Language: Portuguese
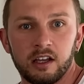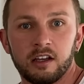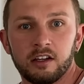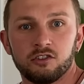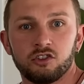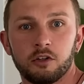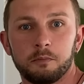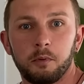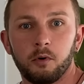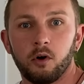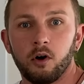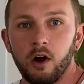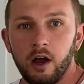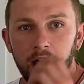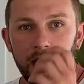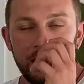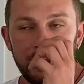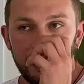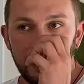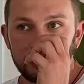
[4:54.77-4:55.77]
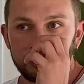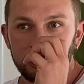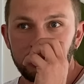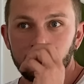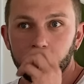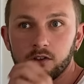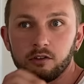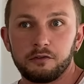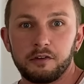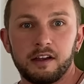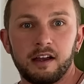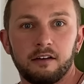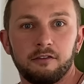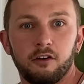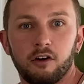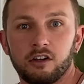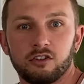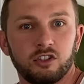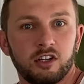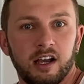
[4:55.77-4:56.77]
Tipo, Exato. Tipo, a gente quando fica
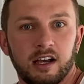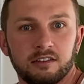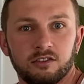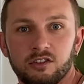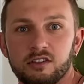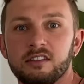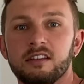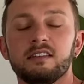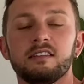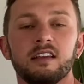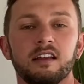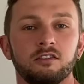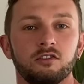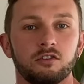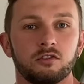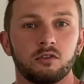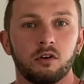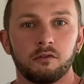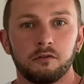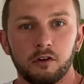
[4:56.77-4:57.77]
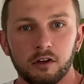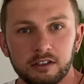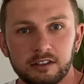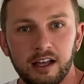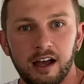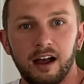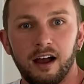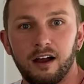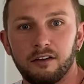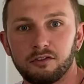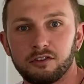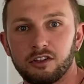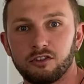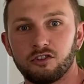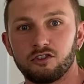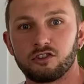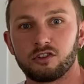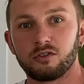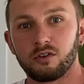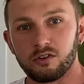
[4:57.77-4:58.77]
fora de casa, a gente se sente desconfortável, tem
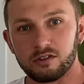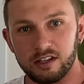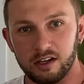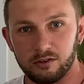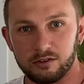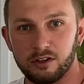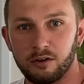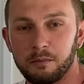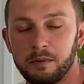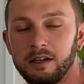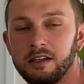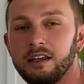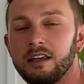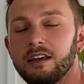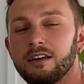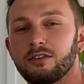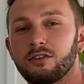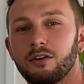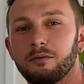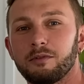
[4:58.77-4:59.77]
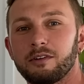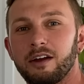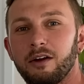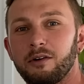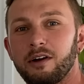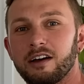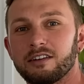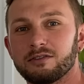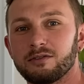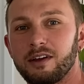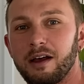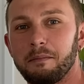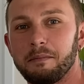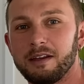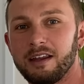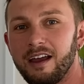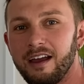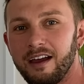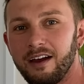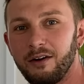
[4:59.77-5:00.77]
gente que não consegue usar o banheiro, como é o caso do
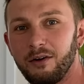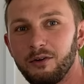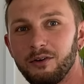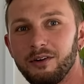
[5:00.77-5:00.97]
Gabriel.